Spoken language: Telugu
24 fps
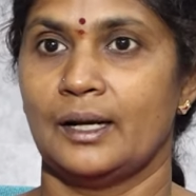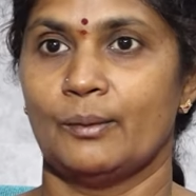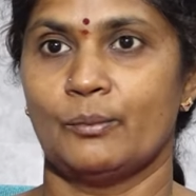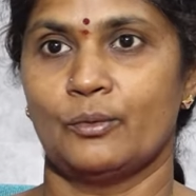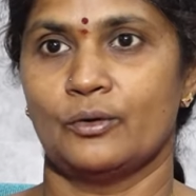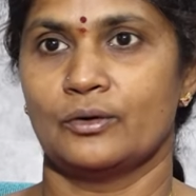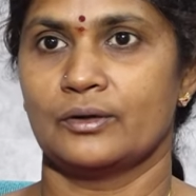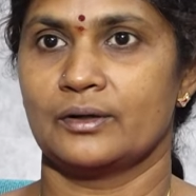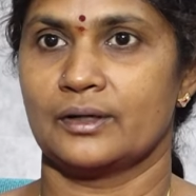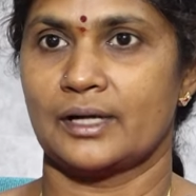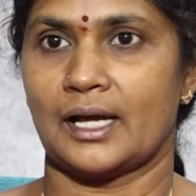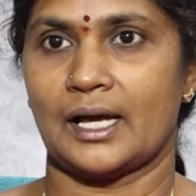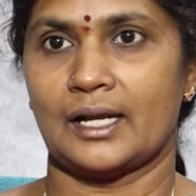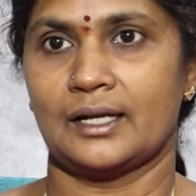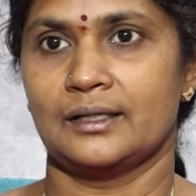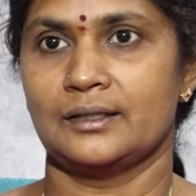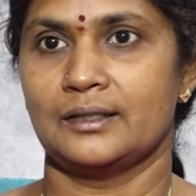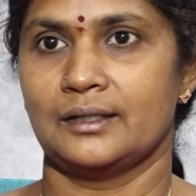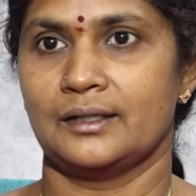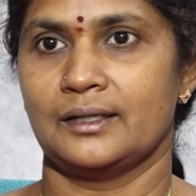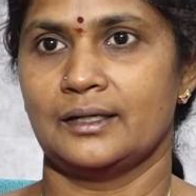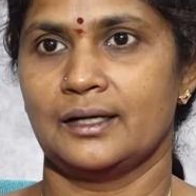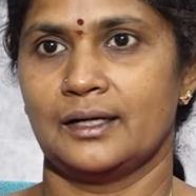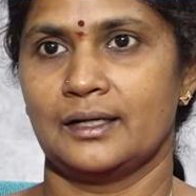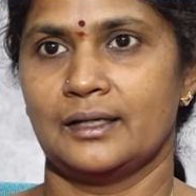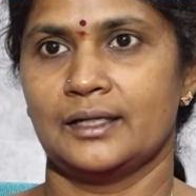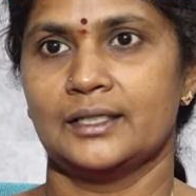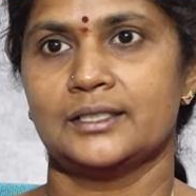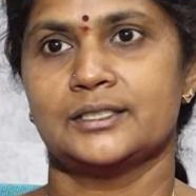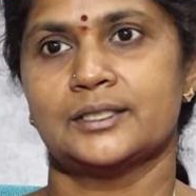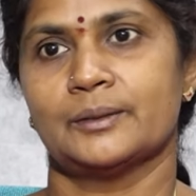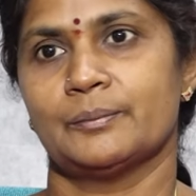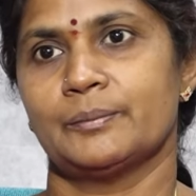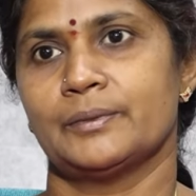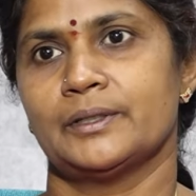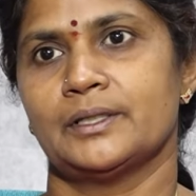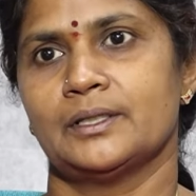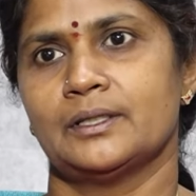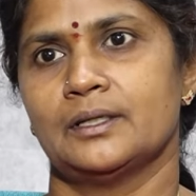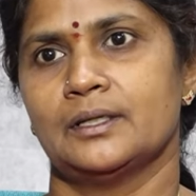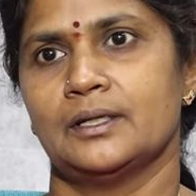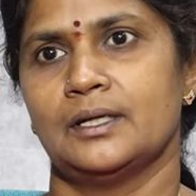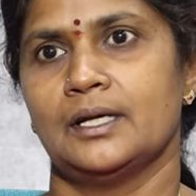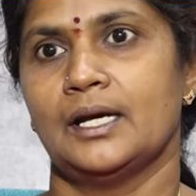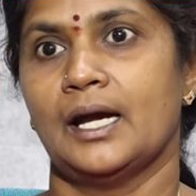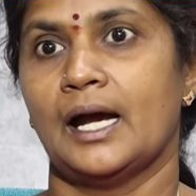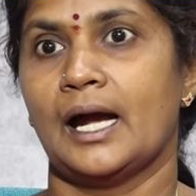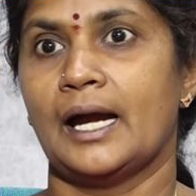అమౌంట్ రాలేదు ఇంకా అని చెప్పాను
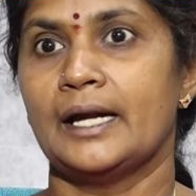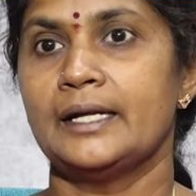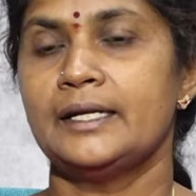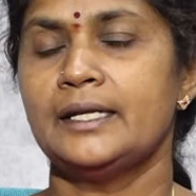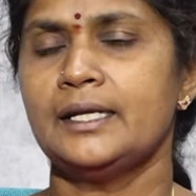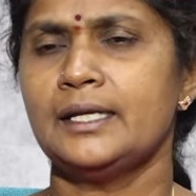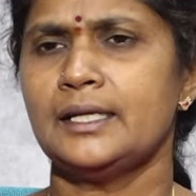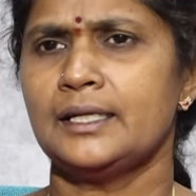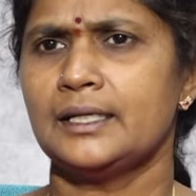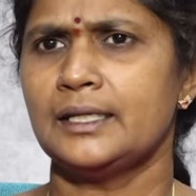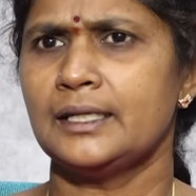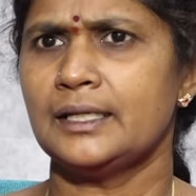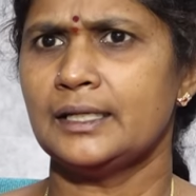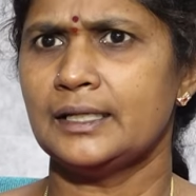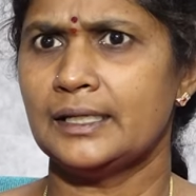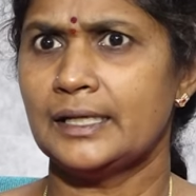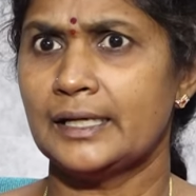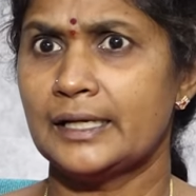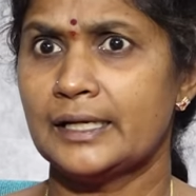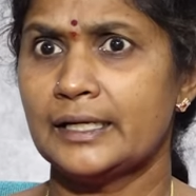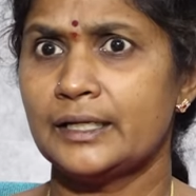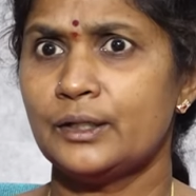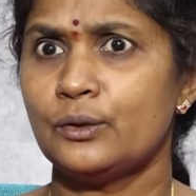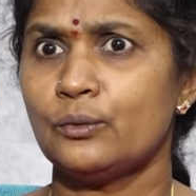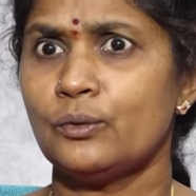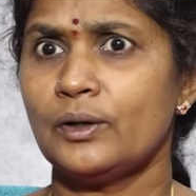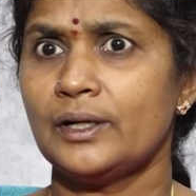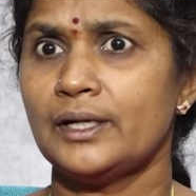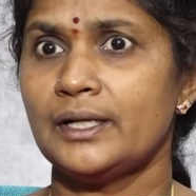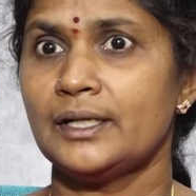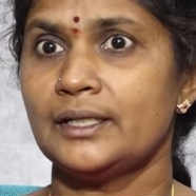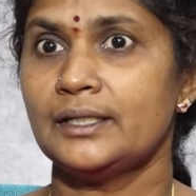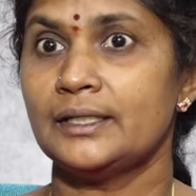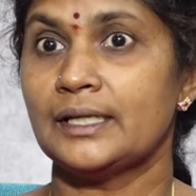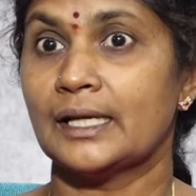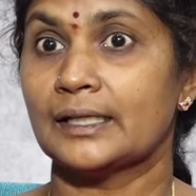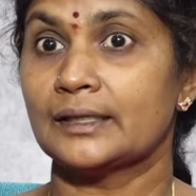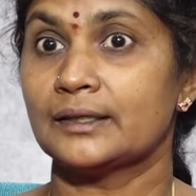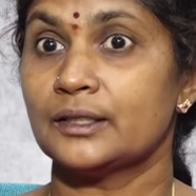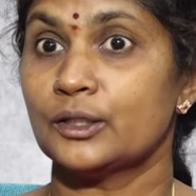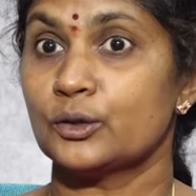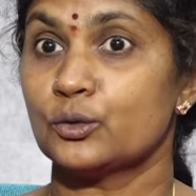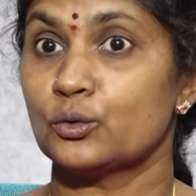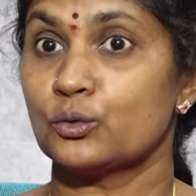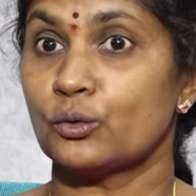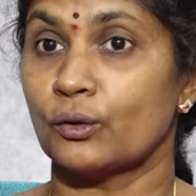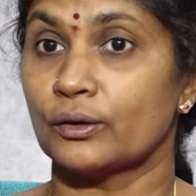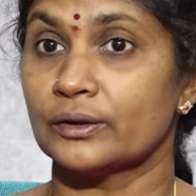అంటే ఈ నెగిటివ్ అనేది
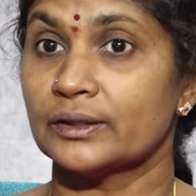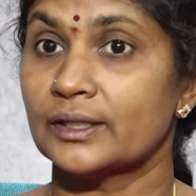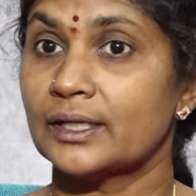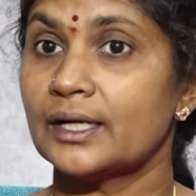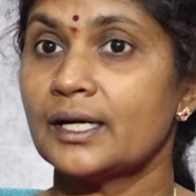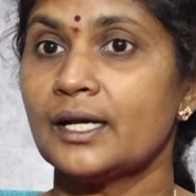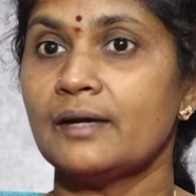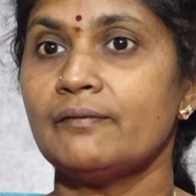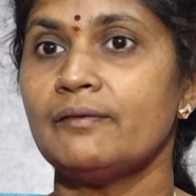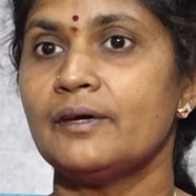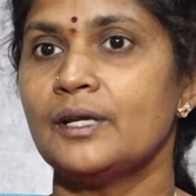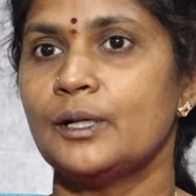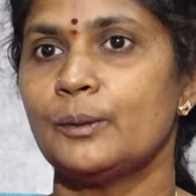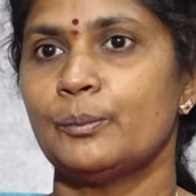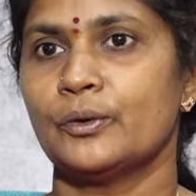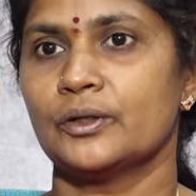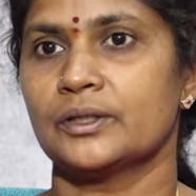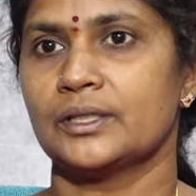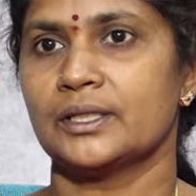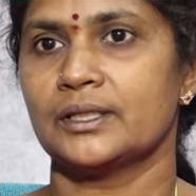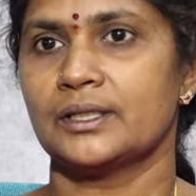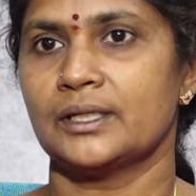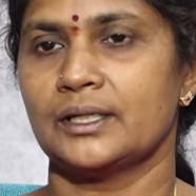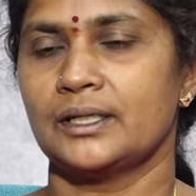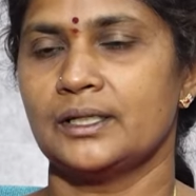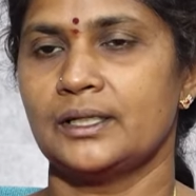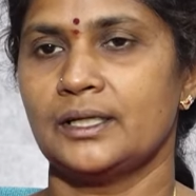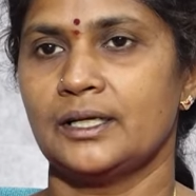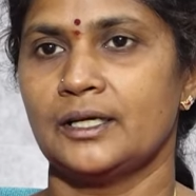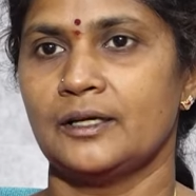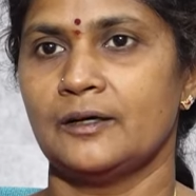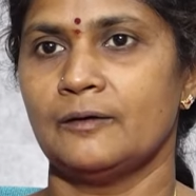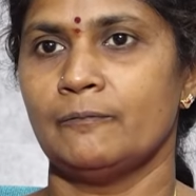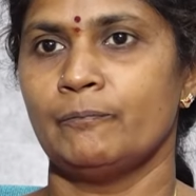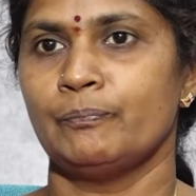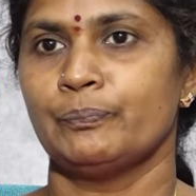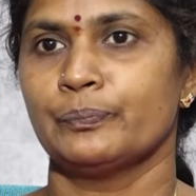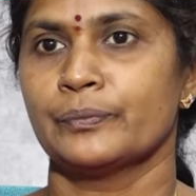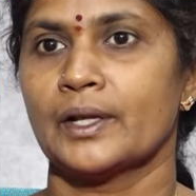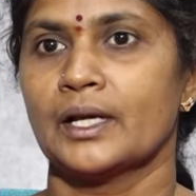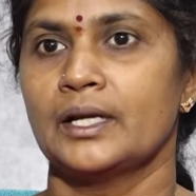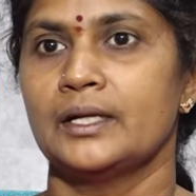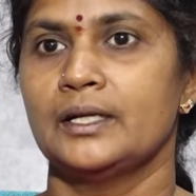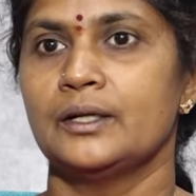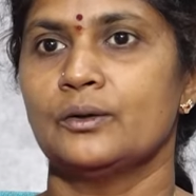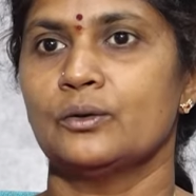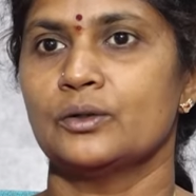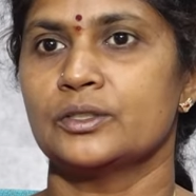ఎంత తొందరగా వెళ్ళిపోతుందంటే
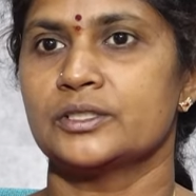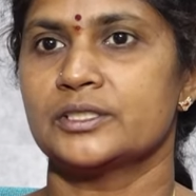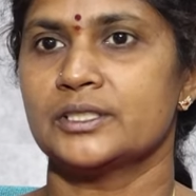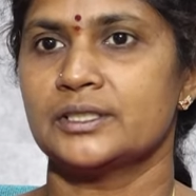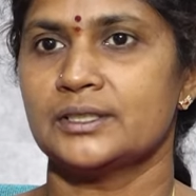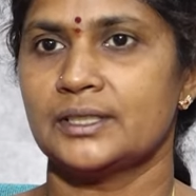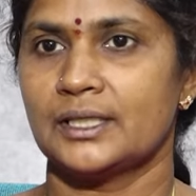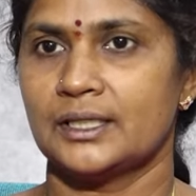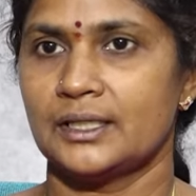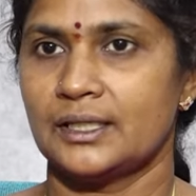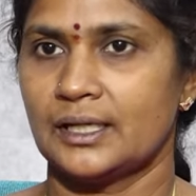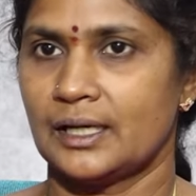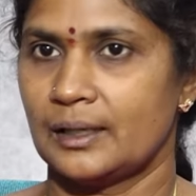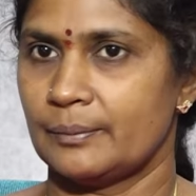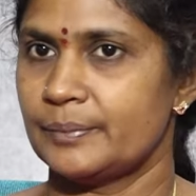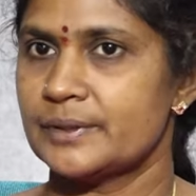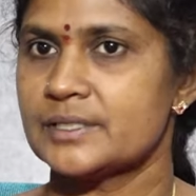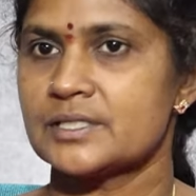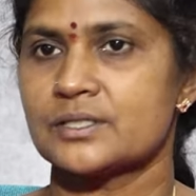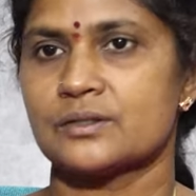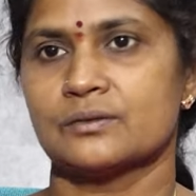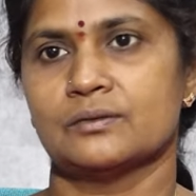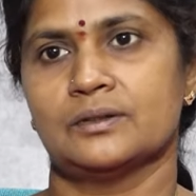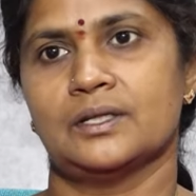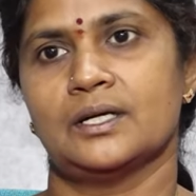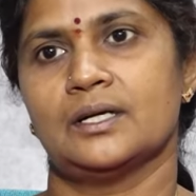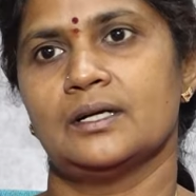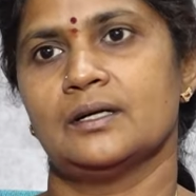నీకు వచ్చేదాన్ని ఆపేస్తుంది